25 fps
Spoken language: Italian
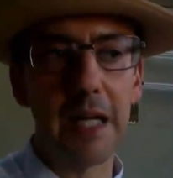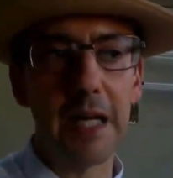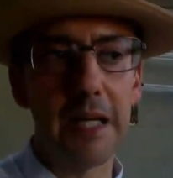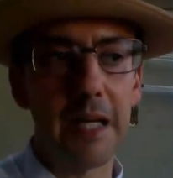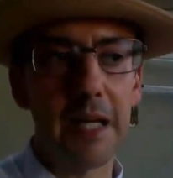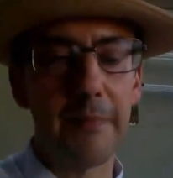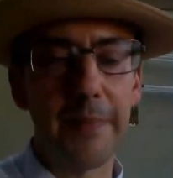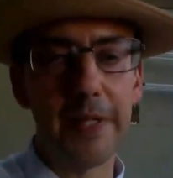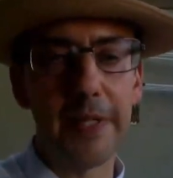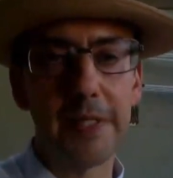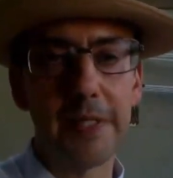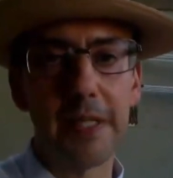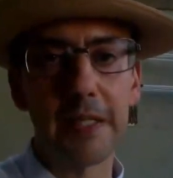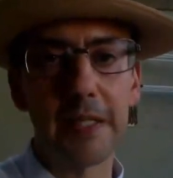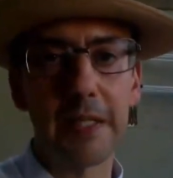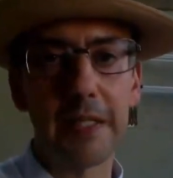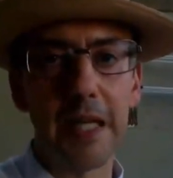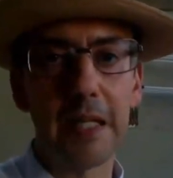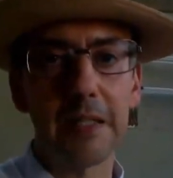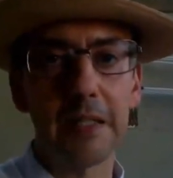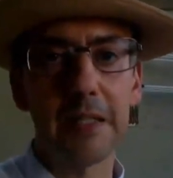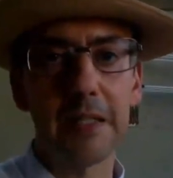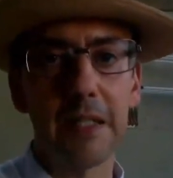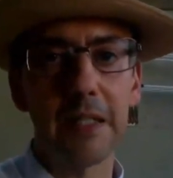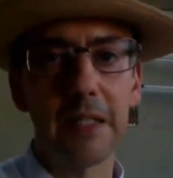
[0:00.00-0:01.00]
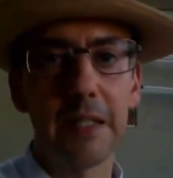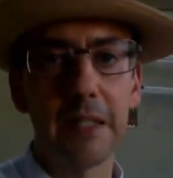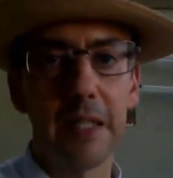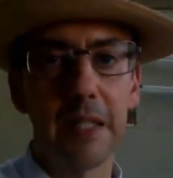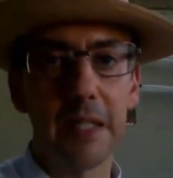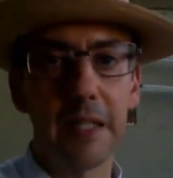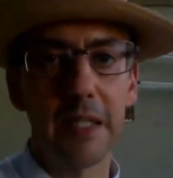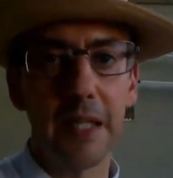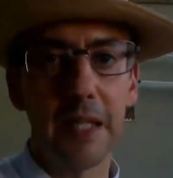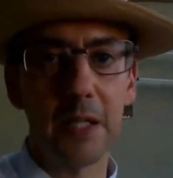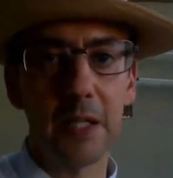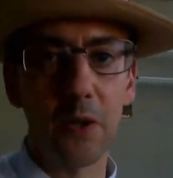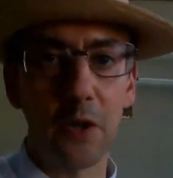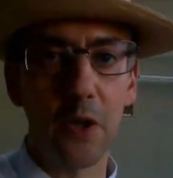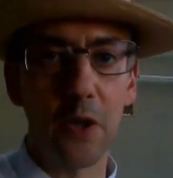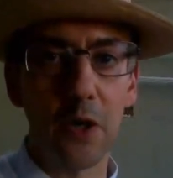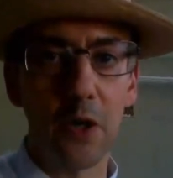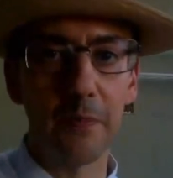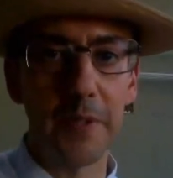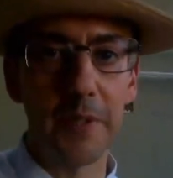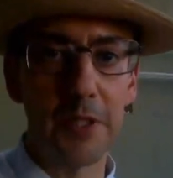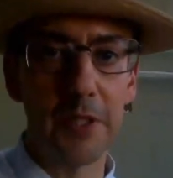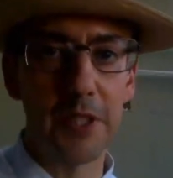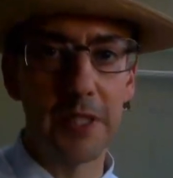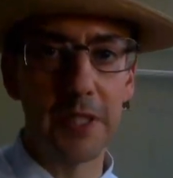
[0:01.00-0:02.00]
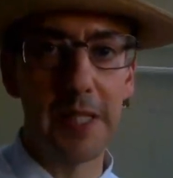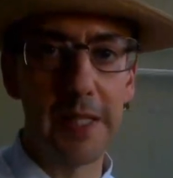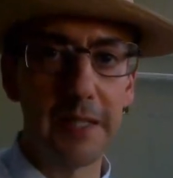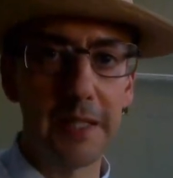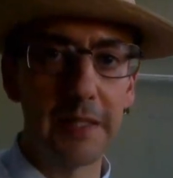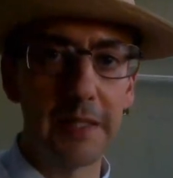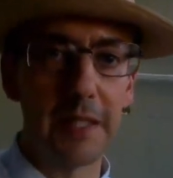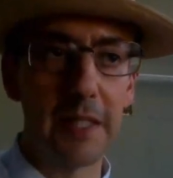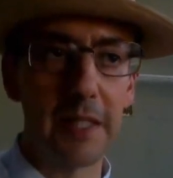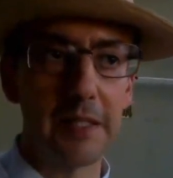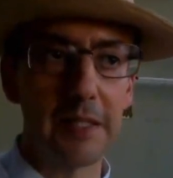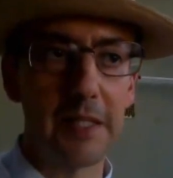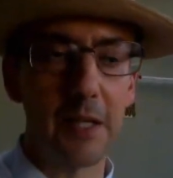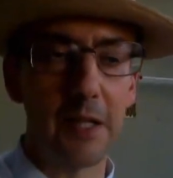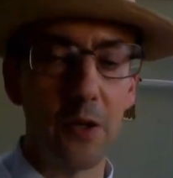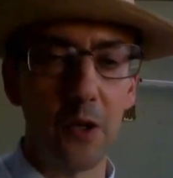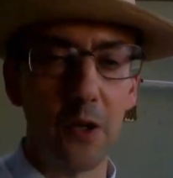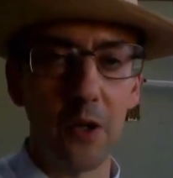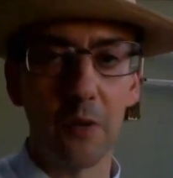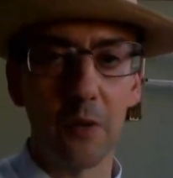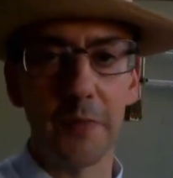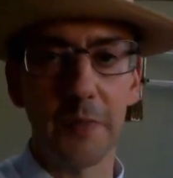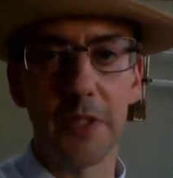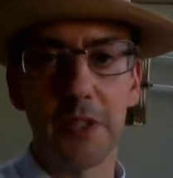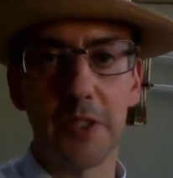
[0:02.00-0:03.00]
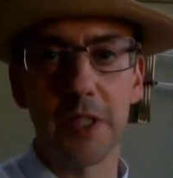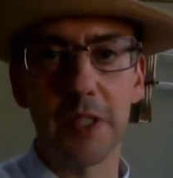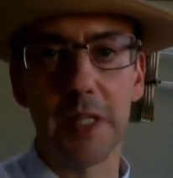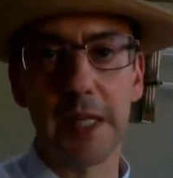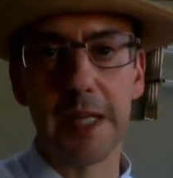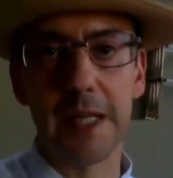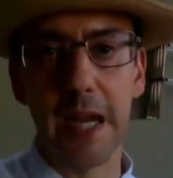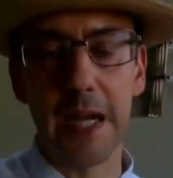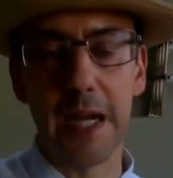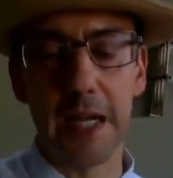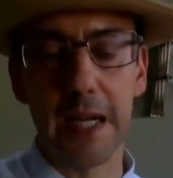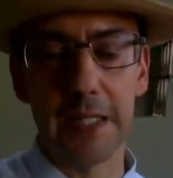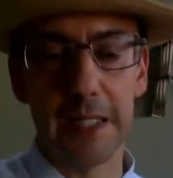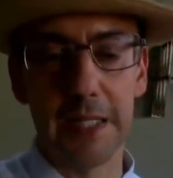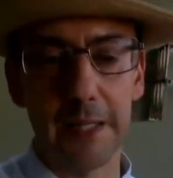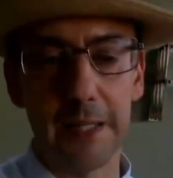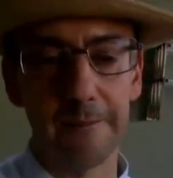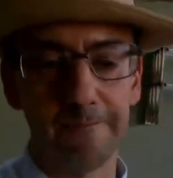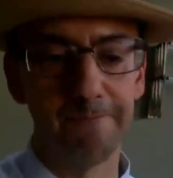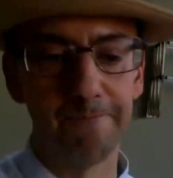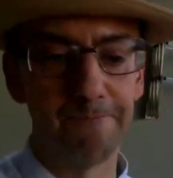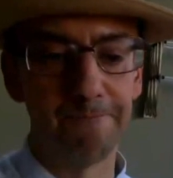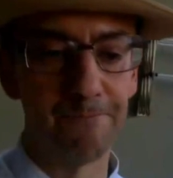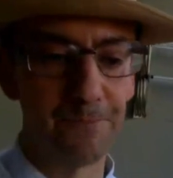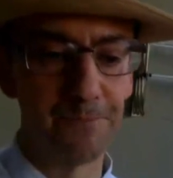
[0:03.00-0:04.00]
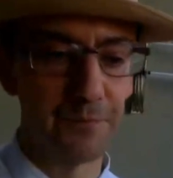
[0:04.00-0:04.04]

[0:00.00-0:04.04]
ai rappresentanti de economici degli interessi economici del canada